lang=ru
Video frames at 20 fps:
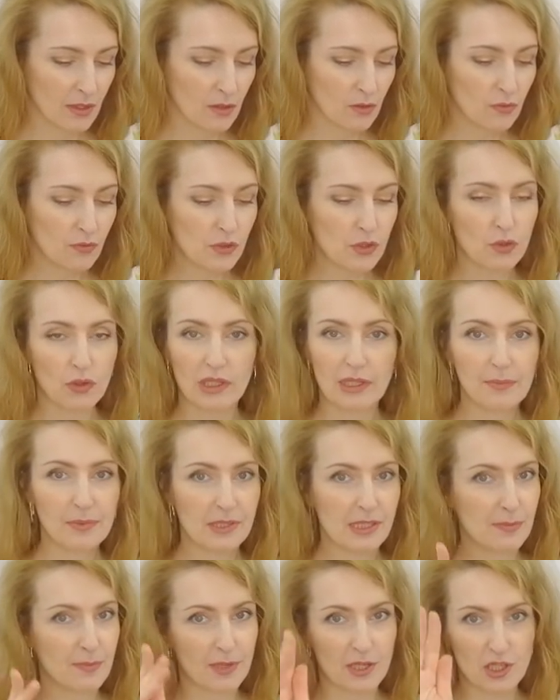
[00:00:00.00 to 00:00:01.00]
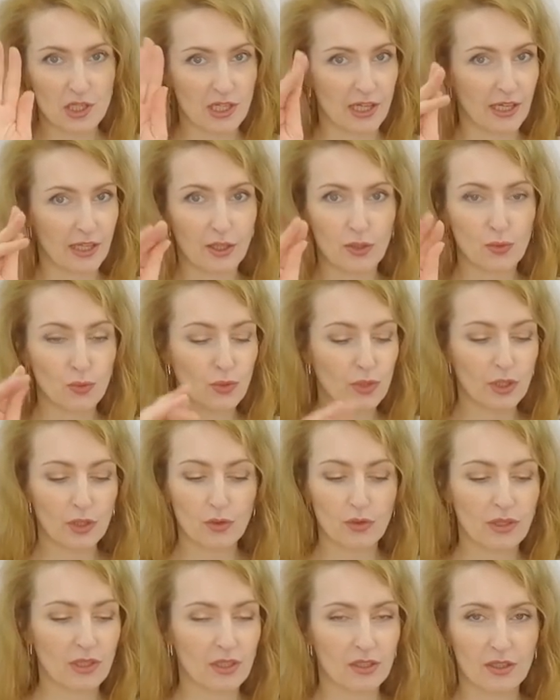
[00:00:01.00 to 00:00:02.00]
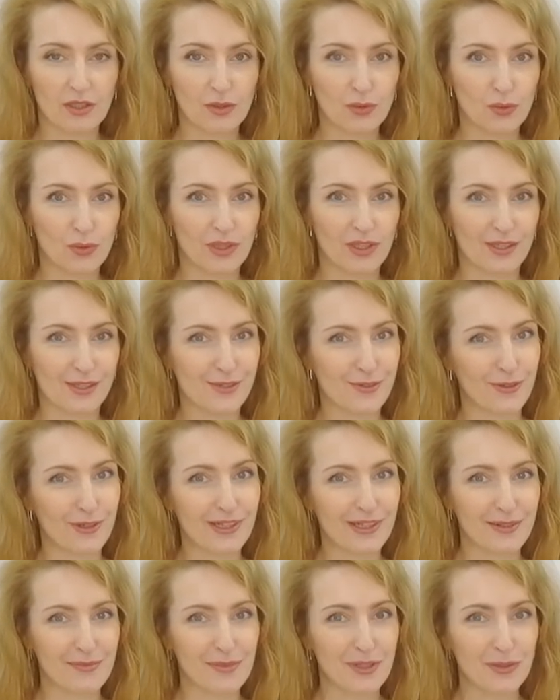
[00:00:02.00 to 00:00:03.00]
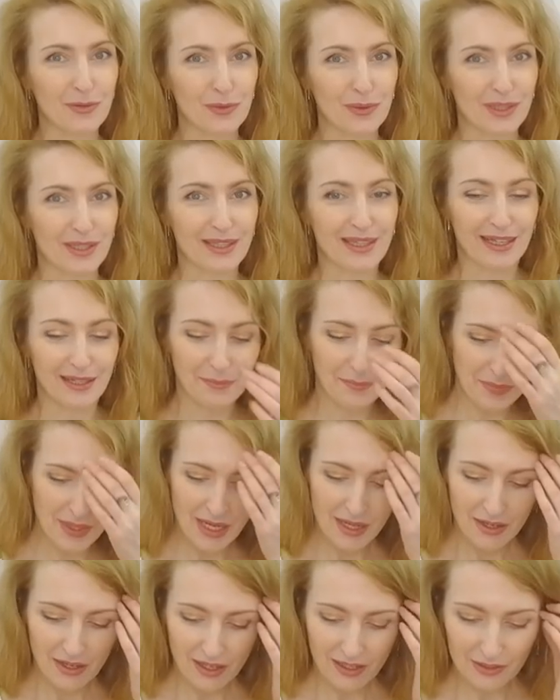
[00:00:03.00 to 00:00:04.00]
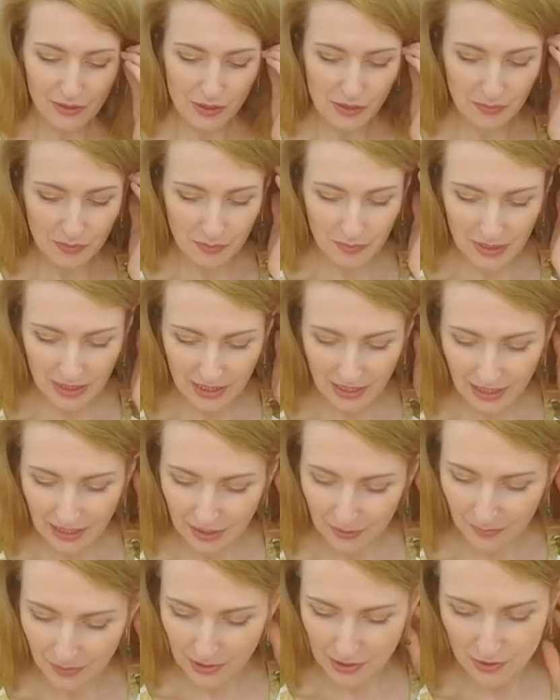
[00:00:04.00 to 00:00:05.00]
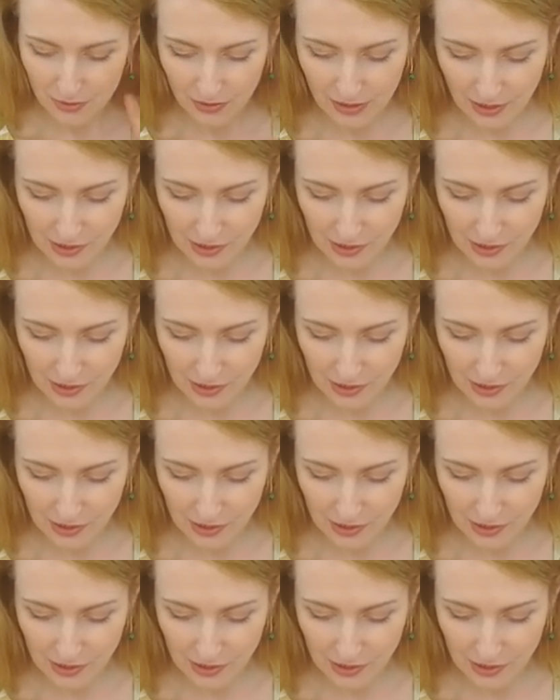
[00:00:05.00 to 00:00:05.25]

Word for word: ну все липкость прошла и тут ее нет и тут нет сколько минута да а, то есть моментально прошло.